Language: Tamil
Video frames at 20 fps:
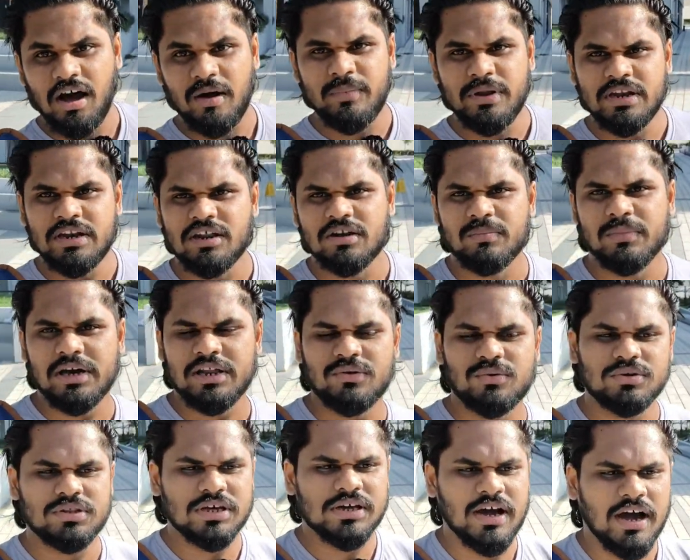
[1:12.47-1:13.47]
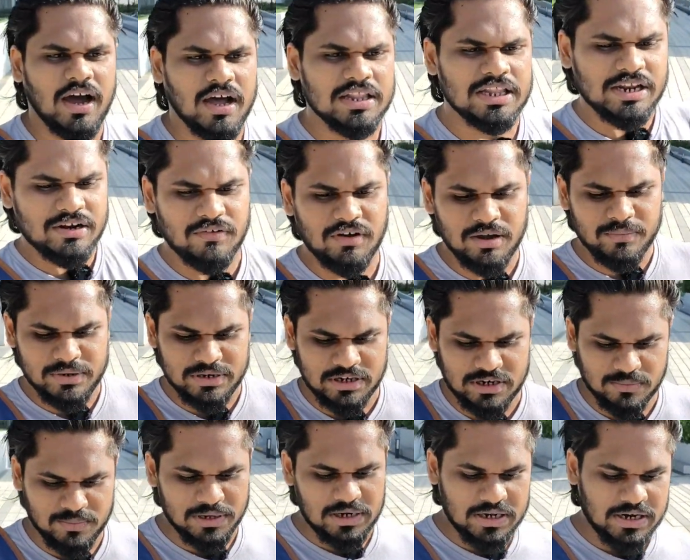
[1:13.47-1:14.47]
அப்படின்ற மாதிரி ஒரு இதுக்கு ஆதரவா
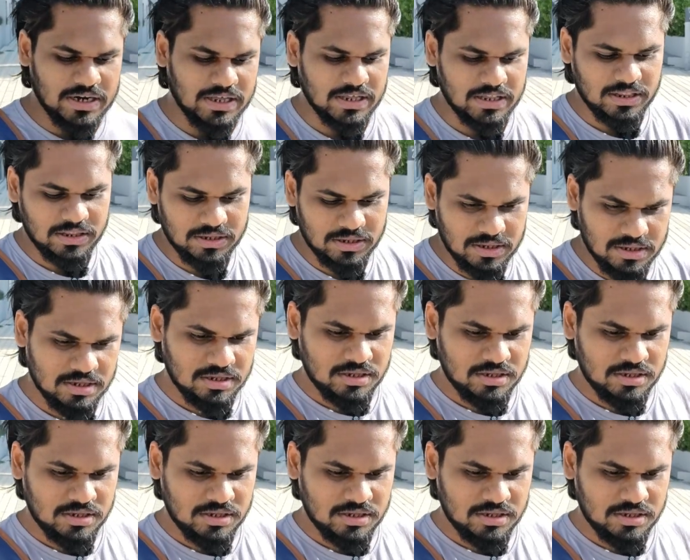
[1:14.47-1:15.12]
அப்படின்ற மாதிரி கிடையாது